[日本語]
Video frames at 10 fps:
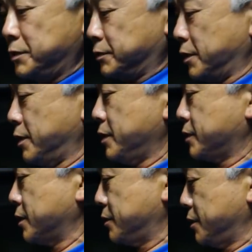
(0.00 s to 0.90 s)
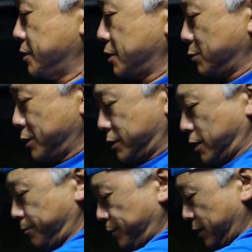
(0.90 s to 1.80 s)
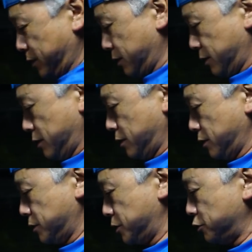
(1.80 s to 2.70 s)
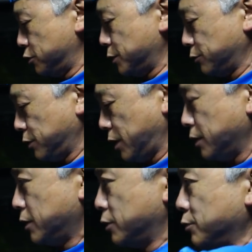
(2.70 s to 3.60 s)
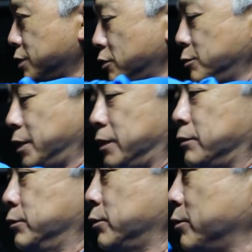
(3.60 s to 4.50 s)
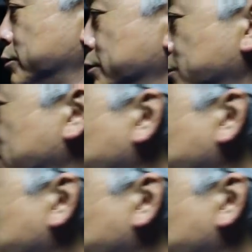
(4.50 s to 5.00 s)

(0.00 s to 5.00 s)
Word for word: ズでね、撮影してきました。えー、シグマのね、400 m m ドーンとね、